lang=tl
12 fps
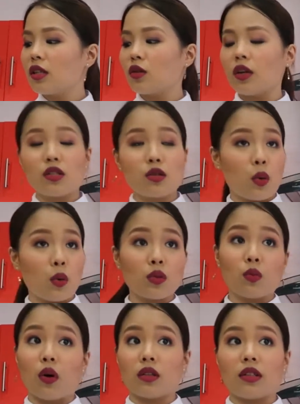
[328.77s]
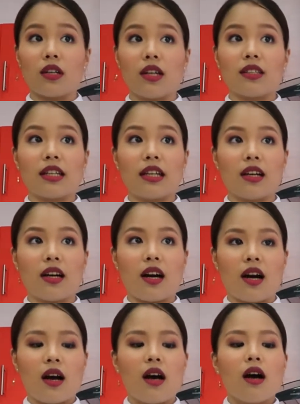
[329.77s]
ko is cold water lang
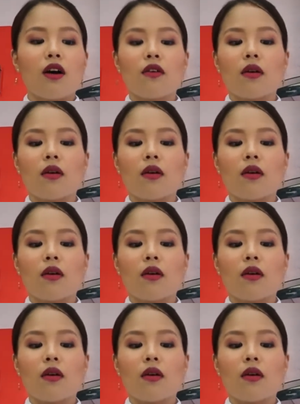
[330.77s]
talaga.